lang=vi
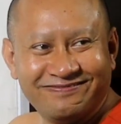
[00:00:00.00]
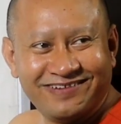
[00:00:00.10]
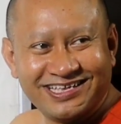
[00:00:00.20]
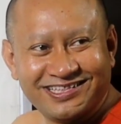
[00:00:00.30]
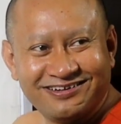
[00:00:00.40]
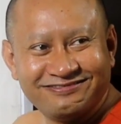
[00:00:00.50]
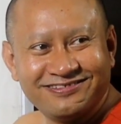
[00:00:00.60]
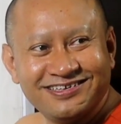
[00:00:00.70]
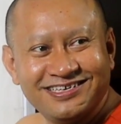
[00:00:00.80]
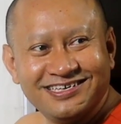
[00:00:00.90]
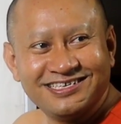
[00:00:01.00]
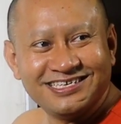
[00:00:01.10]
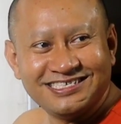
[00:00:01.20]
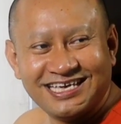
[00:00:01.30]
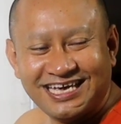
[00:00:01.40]
bài từ
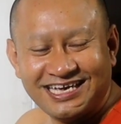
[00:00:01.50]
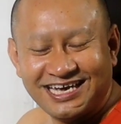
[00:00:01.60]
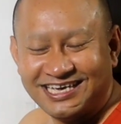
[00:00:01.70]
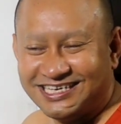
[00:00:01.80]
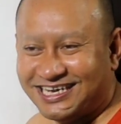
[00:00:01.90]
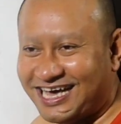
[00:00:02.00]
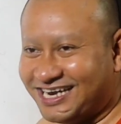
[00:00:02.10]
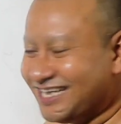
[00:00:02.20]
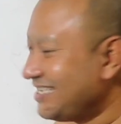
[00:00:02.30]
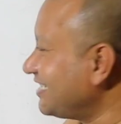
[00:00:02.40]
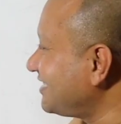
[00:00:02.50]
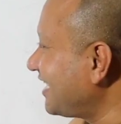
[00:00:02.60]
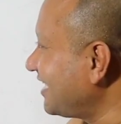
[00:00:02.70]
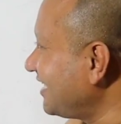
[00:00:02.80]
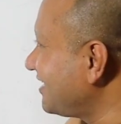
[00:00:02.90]
nhẹ ấy nan đây
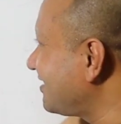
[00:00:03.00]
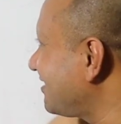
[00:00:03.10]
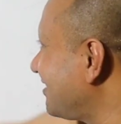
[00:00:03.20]
cho nên này